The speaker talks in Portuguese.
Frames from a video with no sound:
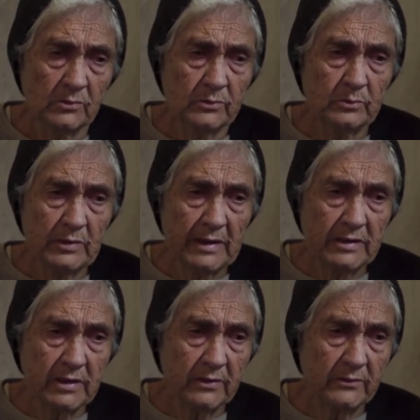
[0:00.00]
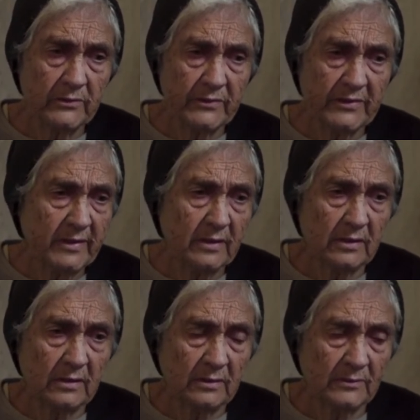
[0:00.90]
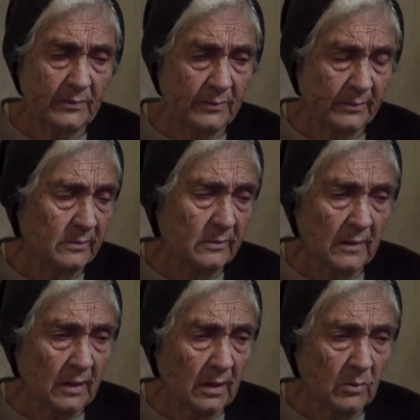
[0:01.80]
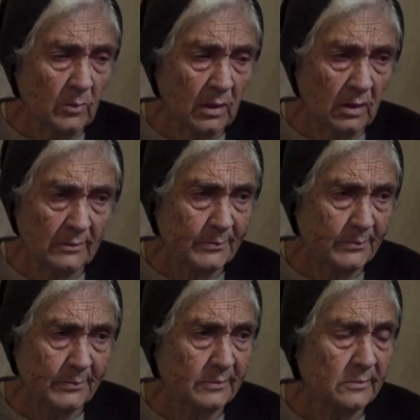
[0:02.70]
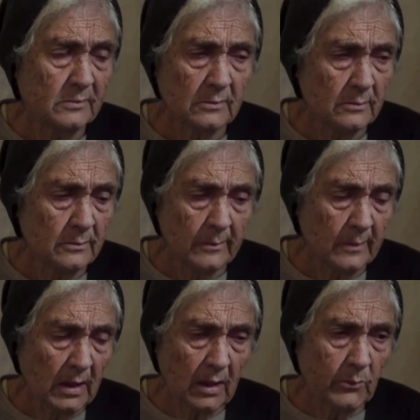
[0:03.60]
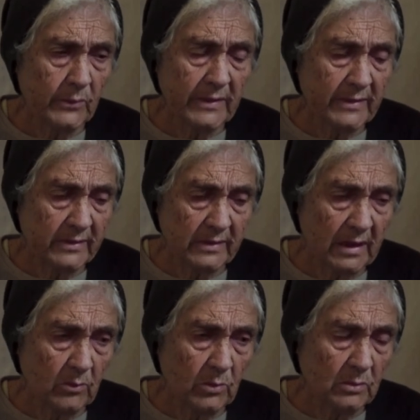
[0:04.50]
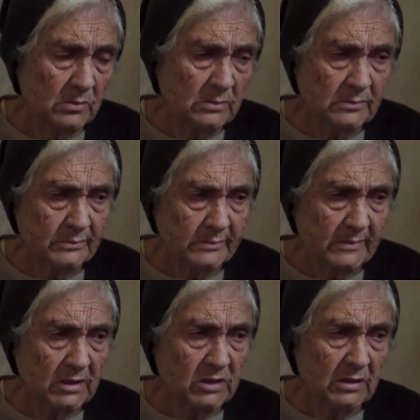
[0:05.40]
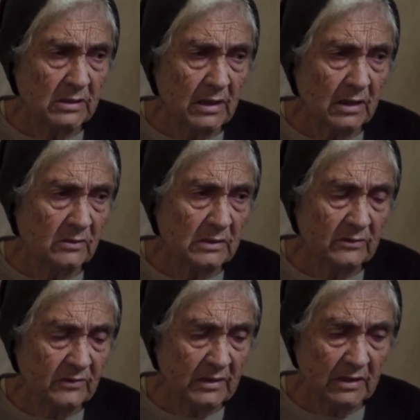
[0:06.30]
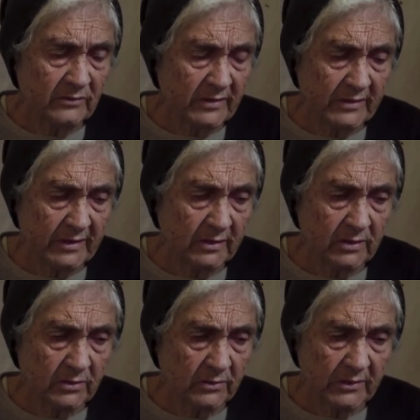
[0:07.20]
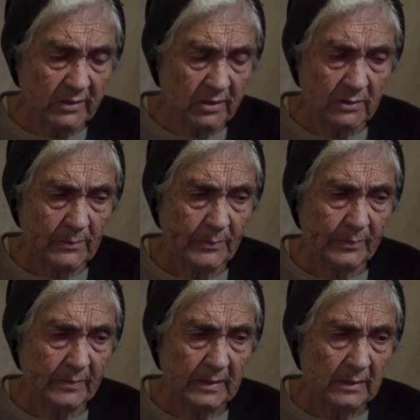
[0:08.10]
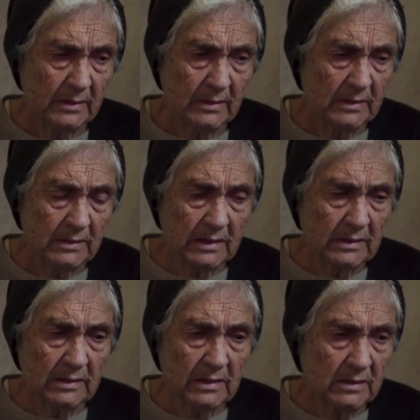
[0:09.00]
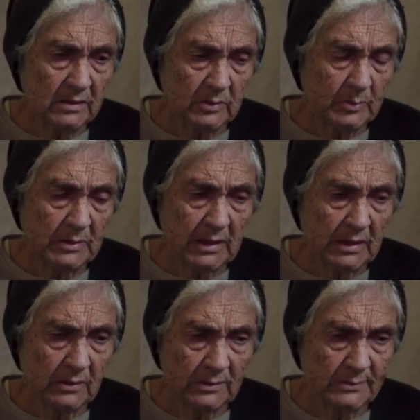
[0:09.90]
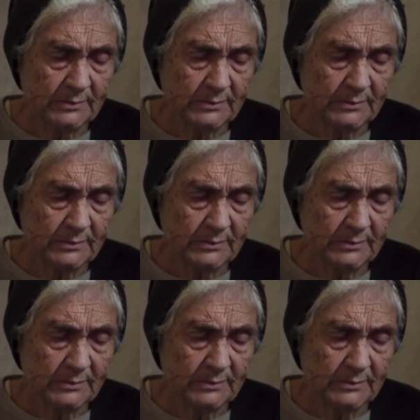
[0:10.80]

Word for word: Com mulheres que eu conheci. Ai, mãe. É por isso que é bom a gente não, não vir às vezes certas coisas. Tanto, tanto que penaram.